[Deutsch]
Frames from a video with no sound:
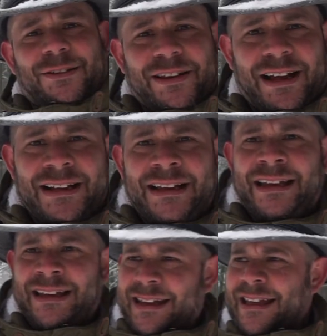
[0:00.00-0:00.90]
zu sagen.
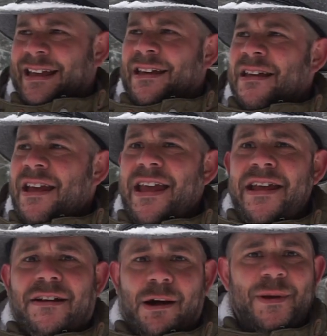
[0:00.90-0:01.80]

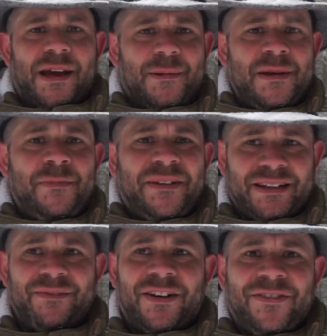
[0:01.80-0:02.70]
Ich glaube, ich habe mich ein
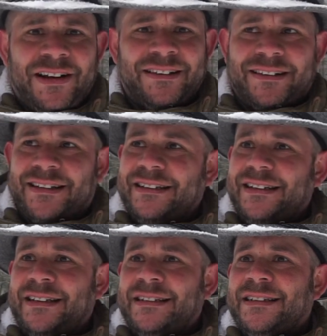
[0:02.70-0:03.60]
bisschen verfranst.
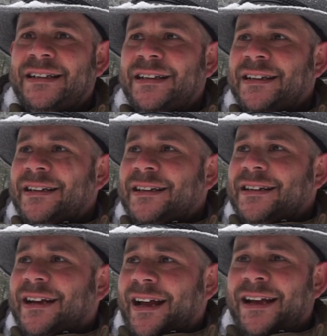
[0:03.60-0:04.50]
Ne?
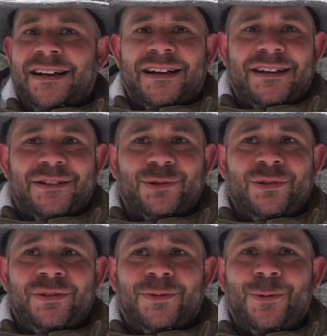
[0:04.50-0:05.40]
Keine
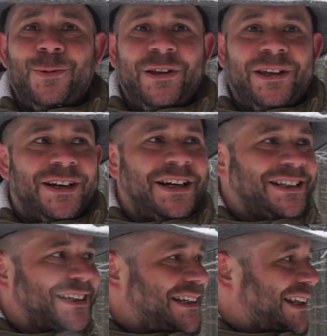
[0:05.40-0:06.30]
Ahnung, wo ich
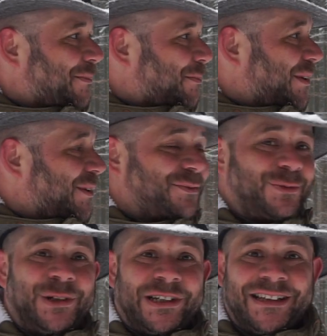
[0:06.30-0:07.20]
gerade richtig bin und
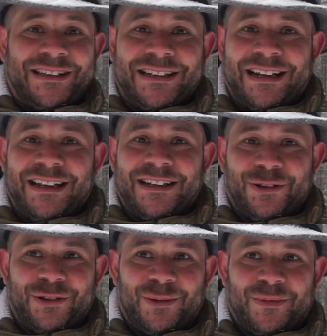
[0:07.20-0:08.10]
wo ich jetzt dann gleich
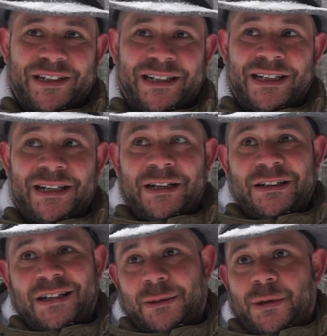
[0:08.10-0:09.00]
rauskommen werde.
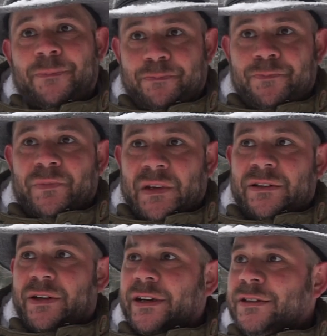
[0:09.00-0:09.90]
Aber
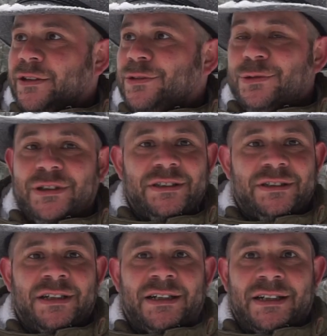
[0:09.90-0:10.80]
naja, das Gute
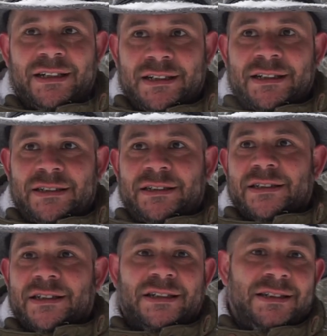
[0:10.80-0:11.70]
ist,
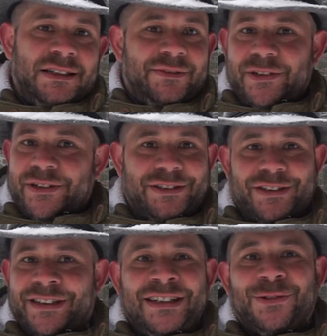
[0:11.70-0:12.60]
hier, die Wildnis
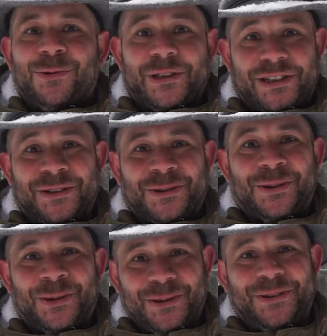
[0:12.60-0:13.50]
ist nicht so
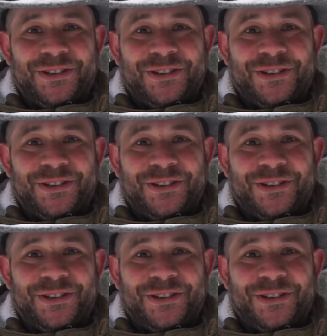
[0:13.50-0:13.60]
riesengroß.